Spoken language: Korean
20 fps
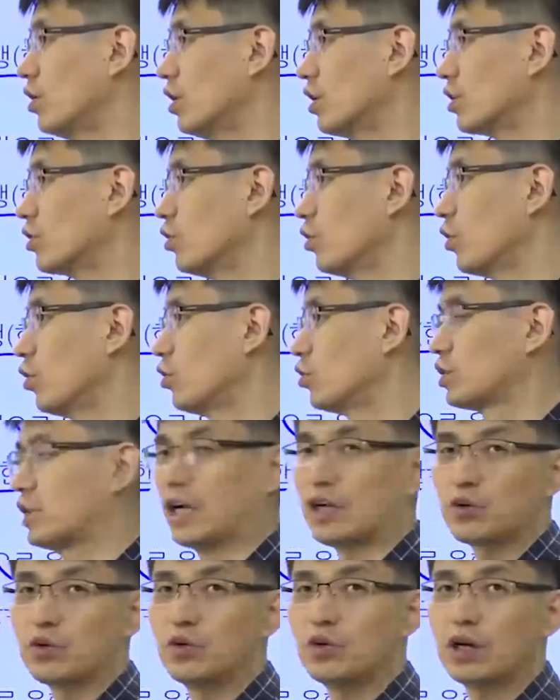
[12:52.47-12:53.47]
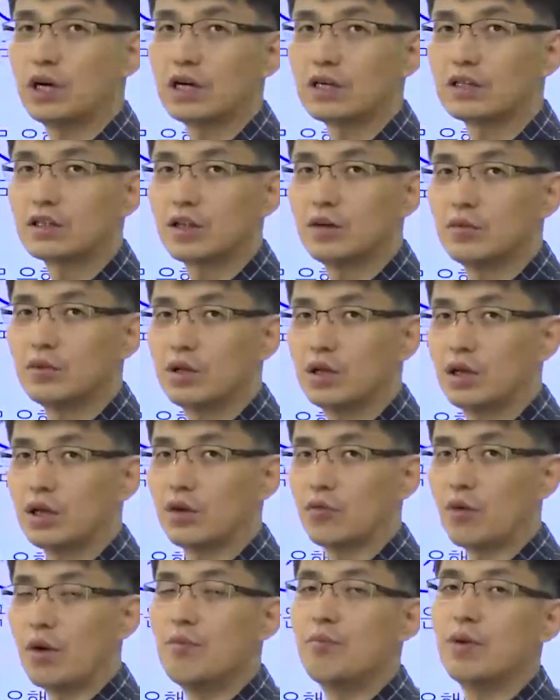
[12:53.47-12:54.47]
그런 걸로 작용을 하기 때문에
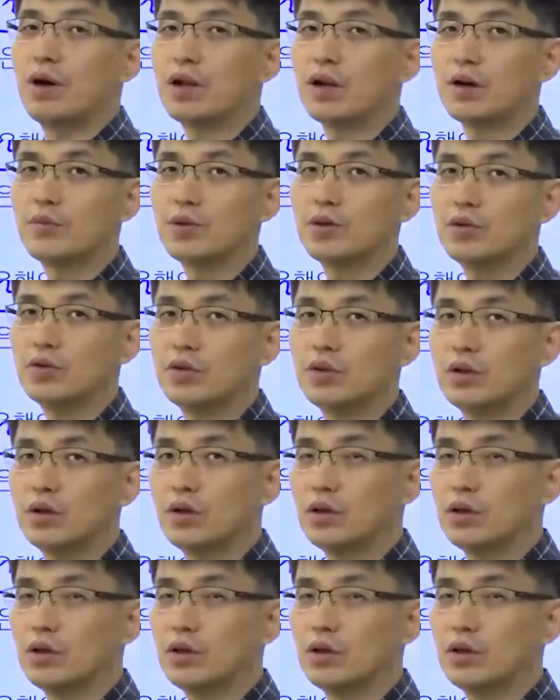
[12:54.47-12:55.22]
웬만하면